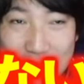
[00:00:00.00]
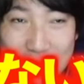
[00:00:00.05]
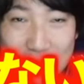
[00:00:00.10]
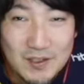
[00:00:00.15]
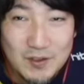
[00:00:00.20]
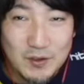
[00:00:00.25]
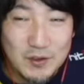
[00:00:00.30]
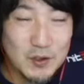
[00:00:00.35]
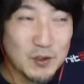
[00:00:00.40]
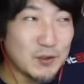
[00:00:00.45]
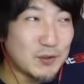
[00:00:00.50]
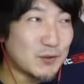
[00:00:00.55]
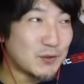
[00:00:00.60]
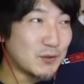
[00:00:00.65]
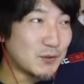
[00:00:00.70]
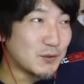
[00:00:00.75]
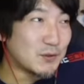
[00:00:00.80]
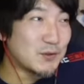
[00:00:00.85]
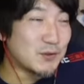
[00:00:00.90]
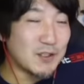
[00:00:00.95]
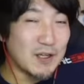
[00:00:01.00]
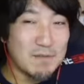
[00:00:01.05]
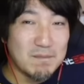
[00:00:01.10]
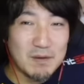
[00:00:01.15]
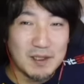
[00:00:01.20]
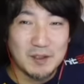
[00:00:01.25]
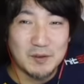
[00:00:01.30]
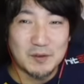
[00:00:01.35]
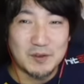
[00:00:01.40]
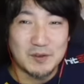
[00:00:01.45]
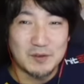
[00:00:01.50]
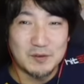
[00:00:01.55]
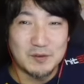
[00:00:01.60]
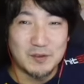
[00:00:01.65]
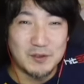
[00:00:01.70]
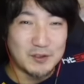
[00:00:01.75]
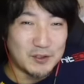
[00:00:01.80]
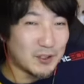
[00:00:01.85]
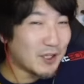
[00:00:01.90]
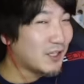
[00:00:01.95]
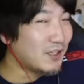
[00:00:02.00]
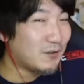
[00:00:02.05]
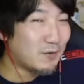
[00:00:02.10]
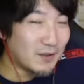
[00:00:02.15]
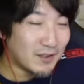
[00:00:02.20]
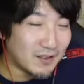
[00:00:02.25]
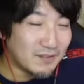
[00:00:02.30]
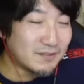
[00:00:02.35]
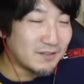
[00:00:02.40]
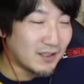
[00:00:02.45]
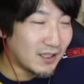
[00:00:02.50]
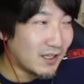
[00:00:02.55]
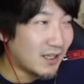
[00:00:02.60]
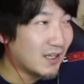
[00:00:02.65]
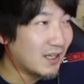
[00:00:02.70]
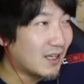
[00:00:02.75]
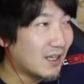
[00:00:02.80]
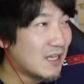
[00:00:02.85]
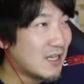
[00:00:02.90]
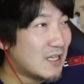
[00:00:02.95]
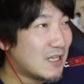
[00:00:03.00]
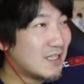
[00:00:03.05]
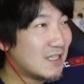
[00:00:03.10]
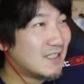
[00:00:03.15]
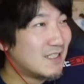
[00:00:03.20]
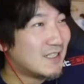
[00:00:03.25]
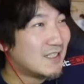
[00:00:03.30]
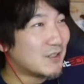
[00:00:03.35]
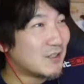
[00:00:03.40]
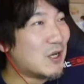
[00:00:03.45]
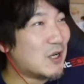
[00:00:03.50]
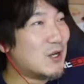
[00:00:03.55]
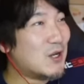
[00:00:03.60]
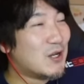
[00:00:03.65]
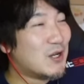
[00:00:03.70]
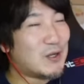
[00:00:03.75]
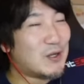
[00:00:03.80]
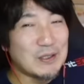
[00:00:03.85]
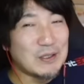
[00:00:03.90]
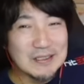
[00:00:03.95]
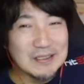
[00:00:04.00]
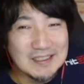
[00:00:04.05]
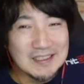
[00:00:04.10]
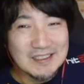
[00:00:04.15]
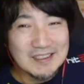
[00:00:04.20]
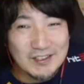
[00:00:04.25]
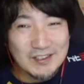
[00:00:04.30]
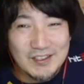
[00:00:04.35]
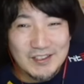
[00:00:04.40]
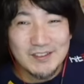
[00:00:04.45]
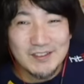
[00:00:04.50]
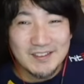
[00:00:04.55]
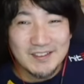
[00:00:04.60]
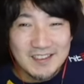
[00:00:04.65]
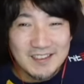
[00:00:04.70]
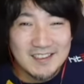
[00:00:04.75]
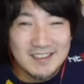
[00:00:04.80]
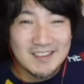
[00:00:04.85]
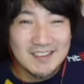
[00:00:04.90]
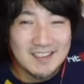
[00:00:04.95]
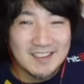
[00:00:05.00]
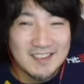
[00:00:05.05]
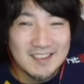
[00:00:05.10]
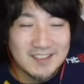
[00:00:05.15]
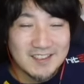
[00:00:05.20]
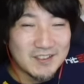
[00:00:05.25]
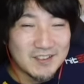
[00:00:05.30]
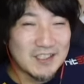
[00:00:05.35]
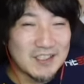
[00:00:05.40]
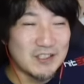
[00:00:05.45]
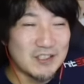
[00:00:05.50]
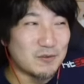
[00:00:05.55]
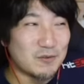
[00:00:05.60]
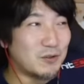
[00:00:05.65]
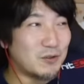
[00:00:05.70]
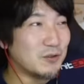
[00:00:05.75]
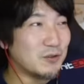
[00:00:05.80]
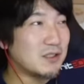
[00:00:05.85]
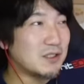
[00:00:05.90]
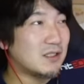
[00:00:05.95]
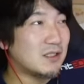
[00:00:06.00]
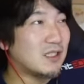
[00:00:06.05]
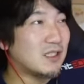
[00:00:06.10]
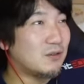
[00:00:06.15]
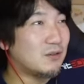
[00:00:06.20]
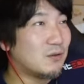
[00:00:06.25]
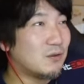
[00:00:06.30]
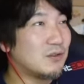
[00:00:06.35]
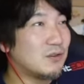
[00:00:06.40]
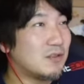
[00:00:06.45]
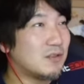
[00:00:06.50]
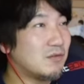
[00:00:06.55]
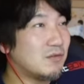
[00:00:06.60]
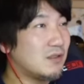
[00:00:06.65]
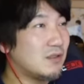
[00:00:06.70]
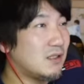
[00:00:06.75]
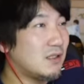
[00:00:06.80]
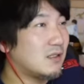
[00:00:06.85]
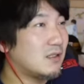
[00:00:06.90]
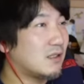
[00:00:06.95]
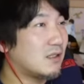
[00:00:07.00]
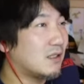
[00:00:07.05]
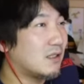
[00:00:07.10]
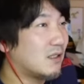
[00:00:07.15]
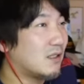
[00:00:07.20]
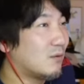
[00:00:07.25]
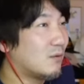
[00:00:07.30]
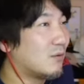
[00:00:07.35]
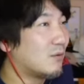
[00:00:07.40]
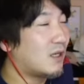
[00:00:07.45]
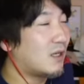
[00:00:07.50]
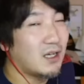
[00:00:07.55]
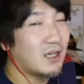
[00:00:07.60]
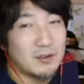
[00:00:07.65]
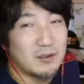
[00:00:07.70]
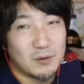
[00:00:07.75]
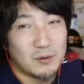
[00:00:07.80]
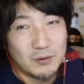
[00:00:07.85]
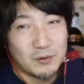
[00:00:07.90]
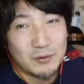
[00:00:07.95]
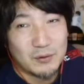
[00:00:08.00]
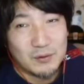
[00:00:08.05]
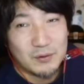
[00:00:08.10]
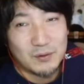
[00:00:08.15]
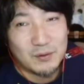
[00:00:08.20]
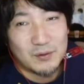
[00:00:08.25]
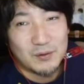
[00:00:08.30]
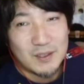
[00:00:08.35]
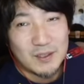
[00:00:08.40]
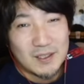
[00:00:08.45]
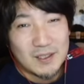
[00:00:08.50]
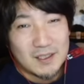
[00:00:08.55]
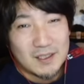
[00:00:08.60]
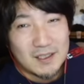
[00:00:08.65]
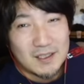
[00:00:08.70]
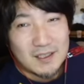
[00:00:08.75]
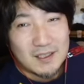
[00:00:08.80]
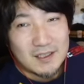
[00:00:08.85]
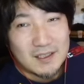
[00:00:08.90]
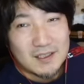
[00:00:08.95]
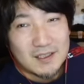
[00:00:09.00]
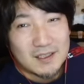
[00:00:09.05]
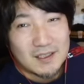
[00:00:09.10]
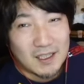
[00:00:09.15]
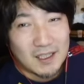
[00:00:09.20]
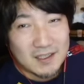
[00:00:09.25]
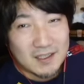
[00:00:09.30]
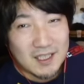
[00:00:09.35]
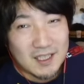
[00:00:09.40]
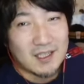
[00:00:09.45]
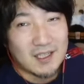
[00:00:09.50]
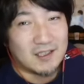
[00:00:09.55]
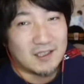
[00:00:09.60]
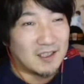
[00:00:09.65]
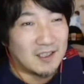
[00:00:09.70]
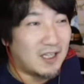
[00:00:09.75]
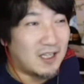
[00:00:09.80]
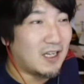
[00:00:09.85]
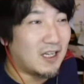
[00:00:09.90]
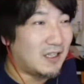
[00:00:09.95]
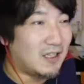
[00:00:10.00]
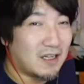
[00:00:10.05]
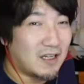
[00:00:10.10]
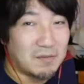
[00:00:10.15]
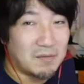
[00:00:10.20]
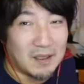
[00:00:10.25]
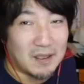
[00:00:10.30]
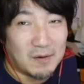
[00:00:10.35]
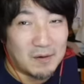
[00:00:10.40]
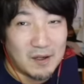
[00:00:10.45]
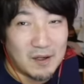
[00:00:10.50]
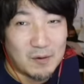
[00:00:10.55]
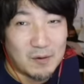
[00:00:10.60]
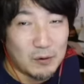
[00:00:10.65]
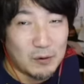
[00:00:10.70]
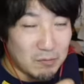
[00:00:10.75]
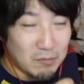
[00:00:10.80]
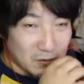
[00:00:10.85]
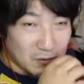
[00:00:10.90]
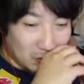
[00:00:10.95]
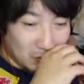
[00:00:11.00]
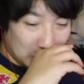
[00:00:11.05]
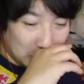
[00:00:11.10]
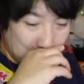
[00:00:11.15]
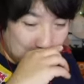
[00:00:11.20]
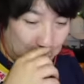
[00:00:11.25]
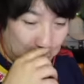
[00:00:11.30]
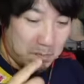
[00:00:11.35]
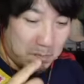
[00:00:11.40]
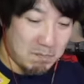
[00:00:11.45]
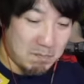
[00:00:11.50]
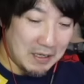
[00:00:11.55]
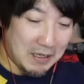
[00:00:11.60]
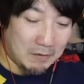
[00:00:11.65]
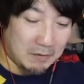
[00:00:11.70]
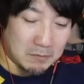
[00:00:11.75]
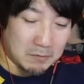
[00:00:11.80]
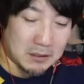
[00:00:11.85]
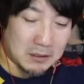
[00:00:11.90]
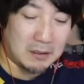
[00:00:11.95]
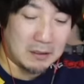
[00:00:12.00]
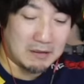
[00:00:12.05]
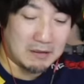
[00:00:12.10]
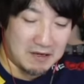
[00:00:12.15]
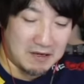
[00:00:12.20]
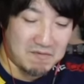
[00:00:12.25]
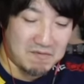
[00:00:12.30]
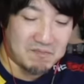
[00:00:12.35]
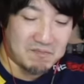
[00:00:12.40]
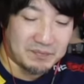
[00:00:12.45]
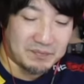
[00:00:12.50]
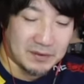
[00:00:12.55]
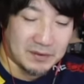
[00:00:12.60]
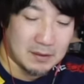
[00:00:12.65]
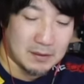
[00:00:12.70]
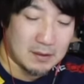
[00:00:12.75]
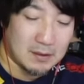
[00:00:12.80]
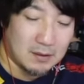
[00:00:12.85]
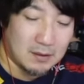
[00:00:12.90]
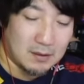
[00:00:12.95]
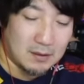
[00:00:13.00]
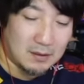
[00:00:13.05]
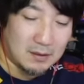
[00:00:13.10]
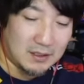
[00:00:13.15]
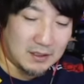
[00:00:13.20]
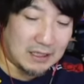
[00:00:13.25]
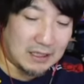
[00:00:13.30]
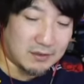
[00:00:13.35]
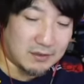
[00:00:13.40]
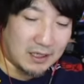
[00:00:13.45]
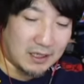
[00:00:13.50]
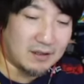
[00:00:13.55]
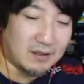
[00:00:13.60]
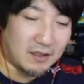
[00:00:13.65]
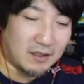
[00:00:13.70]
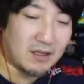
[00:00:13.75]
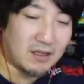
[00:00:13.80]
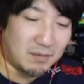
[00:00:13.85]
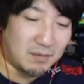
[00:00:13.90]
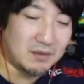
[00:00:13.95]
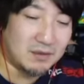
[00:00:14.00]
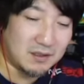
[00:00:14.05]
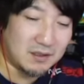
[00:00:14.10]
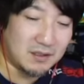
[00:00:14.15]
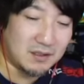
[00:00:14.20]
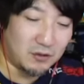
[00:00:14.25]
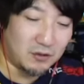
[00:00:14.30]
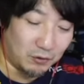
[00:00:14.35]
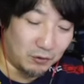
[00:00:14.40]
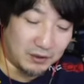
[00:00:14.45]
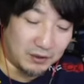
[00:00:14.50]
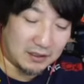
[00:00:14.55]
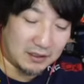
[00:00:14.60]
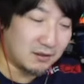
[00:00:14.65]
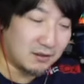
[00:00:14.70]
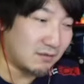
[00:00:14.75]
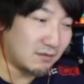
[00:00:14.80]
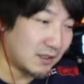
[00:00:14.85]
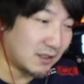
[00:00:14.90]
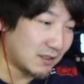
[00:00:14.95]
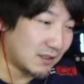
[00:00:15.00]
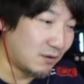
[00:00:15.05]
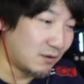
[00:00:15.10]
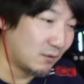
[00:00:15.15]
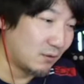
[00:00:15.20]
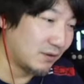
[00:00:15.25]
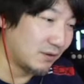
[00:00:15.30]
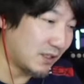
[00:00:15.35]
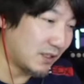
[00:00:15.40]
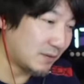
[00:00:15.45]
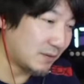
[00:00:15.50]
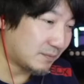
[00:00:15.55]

なちょっと受験勉強するくらいではなくてその本当にこんな苦しい思いをしないと自分の人生を変えるほどのなんか成果って出ないんだなみたいな子供の時にちょっと勉強したんだよねやるかやんないか別にして読んだっていうかさ本で